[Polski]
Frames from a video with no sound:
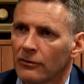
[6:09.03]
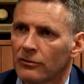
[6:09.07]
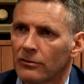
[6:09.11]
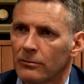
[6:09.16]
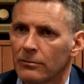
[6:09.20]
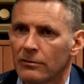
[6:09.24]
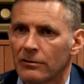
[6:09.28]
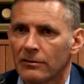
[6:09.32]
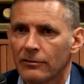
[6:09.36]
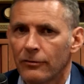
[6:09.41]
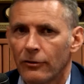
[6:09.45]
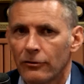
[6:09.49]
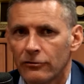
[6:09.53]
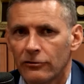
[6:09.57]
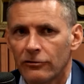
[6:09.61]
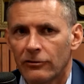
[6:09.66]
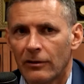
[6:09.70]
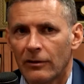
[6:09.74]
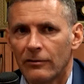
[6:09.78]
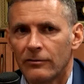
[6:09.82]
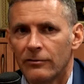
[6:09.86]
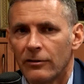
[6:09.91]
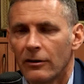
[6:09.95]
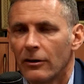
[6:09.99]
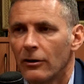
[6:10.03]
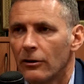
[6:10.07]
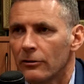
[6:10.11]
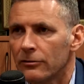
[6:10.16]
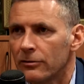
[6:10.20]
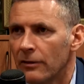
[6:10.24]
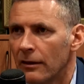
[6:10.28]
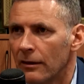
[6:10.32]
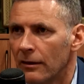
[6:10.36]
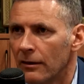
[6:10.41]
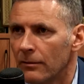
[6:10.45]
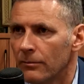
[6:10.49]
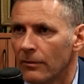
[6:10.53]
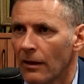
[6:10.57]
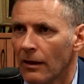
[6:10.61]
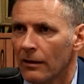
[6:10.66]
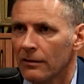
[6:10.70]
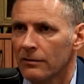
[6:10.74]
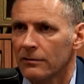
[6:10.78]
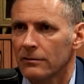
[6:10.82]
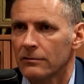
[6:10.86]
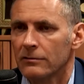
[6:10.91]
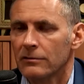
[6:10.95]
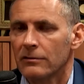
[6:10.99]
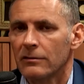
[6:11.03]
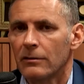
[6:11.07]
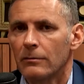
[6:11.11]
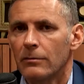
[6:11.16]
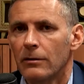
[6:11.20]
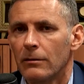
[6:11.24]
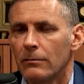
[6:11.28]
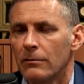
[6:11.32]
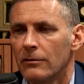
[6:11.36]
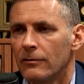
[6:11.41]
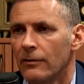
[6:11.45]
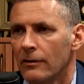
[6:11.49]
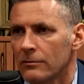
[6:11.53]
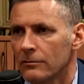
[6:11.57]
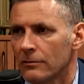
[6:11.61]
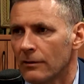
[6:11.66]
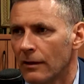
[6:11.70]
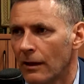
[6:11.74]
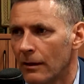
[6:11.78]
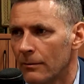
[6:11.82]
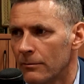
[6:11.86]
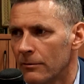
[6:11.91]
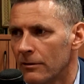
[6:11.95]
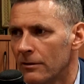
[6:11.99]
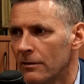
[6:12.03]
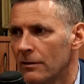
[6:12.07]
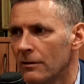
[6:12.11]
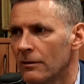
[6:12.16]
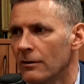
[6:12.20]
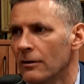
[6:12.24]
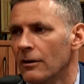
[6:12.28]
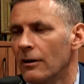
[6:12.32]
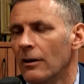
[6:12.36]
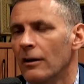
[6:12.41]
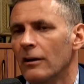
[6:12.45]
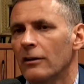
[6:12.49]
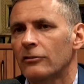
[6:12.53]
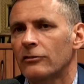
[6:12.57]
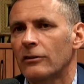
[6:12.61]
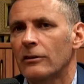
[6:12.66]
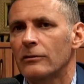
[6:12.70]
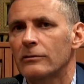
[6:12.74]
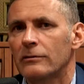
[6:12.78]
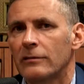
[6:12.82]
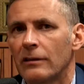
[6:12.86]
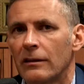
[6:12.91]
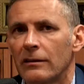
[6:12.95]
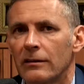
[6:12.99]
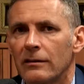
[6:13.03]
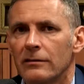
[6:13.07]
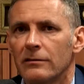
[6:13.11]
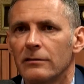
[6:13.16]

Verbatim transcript: żeby stworzyć tam wygodne gimnazjum z dobrymi warunkami do kształcenia,